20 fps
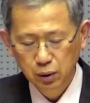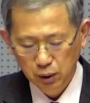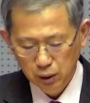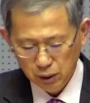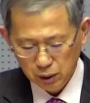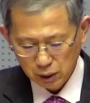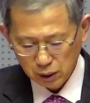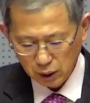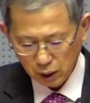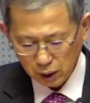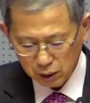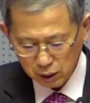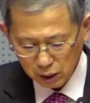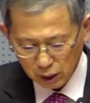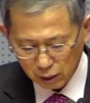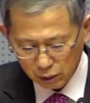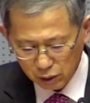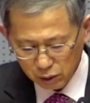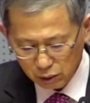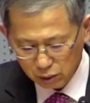자, 다시
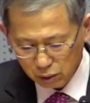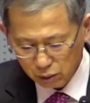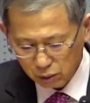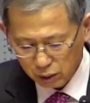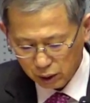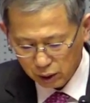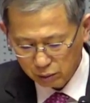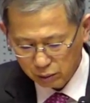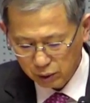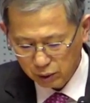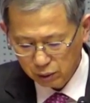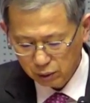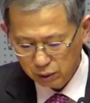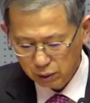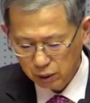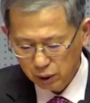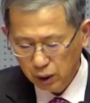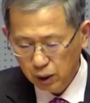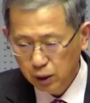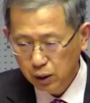다윗으로 돌아가면요.
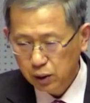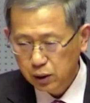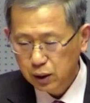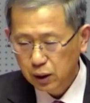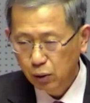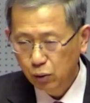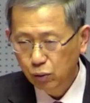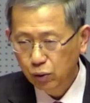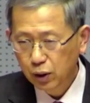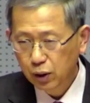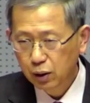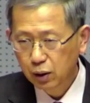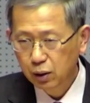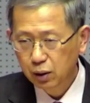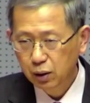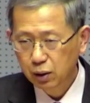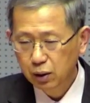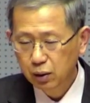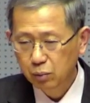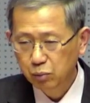사울
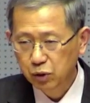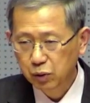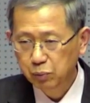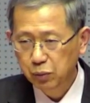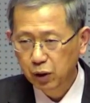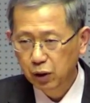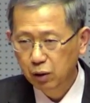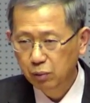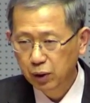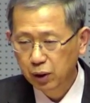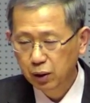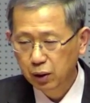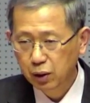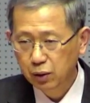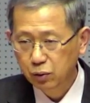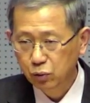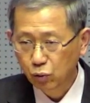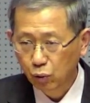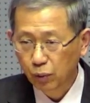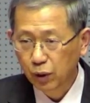왕에게 핍박을 받아
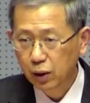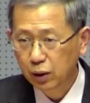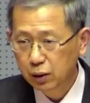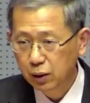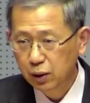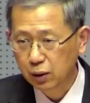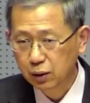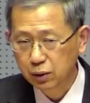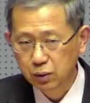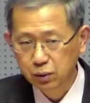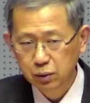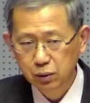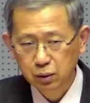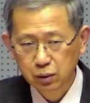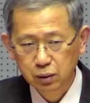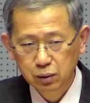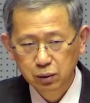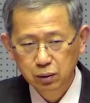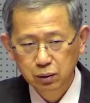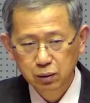가지고 도망을 다녔죠.
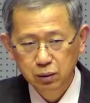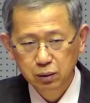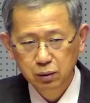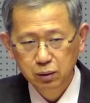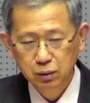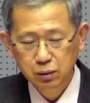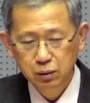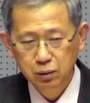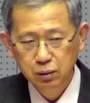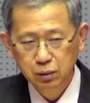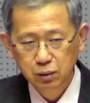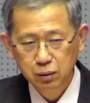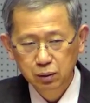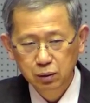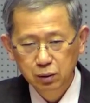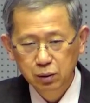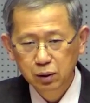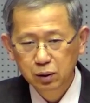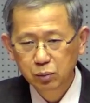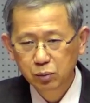
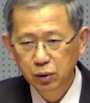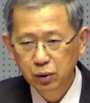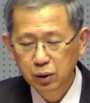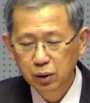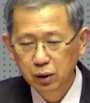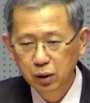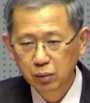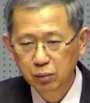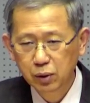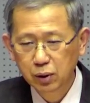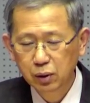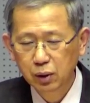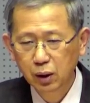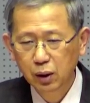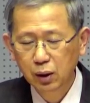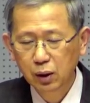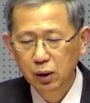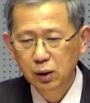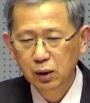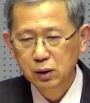그래서 뭐라 하냐면
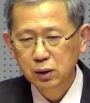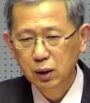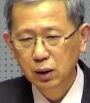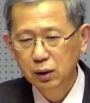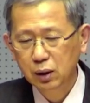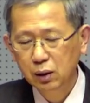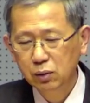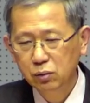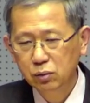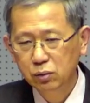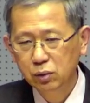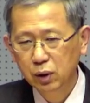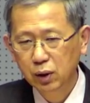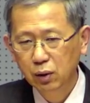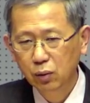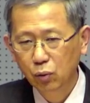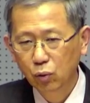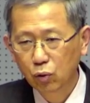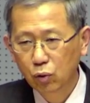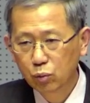사냥꾼의
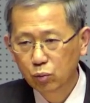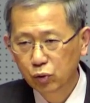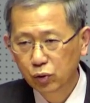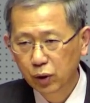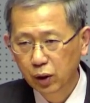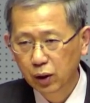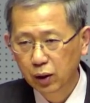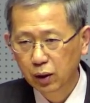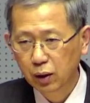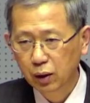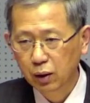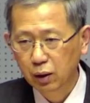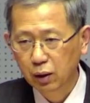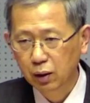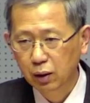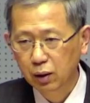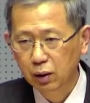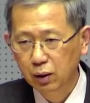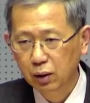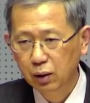올무에
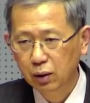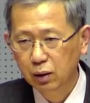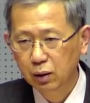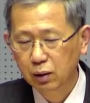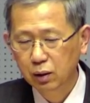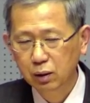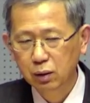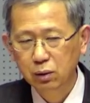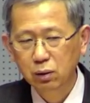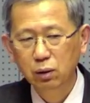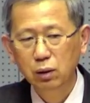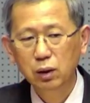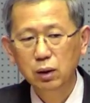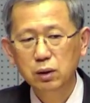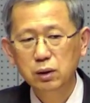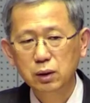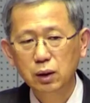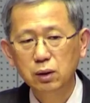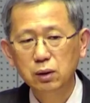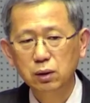걸린
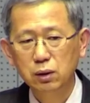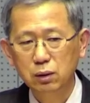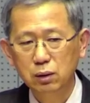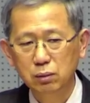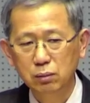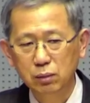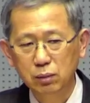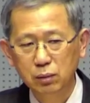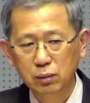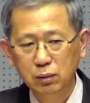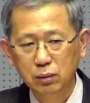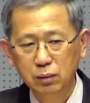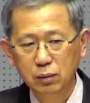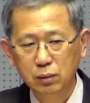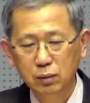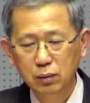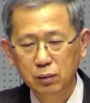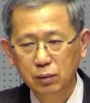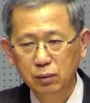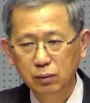새처럼
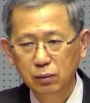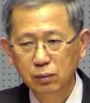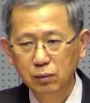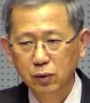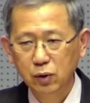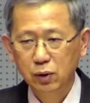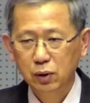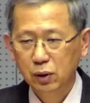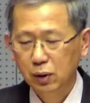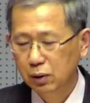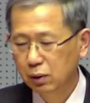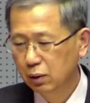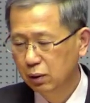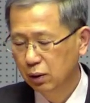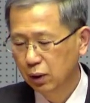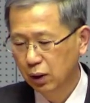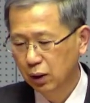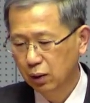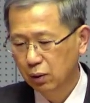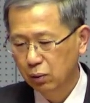그러니까는
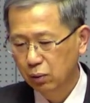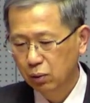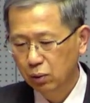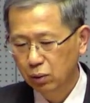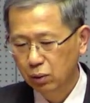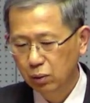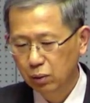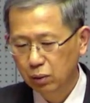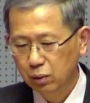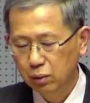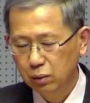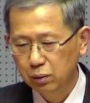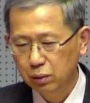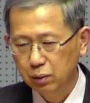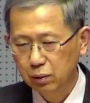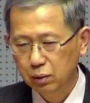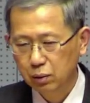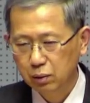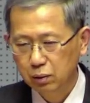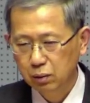그
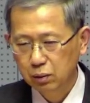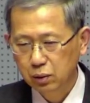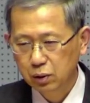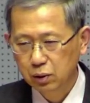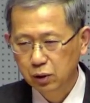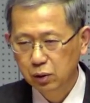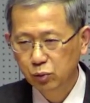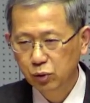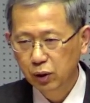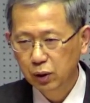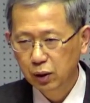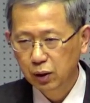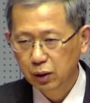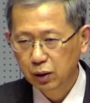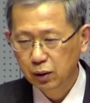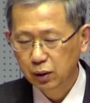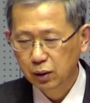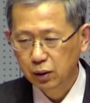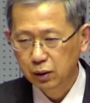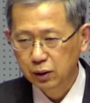
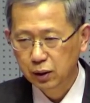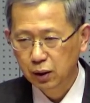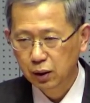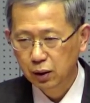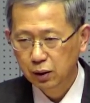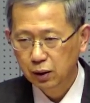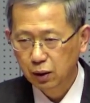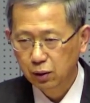그물에다가 새가 딱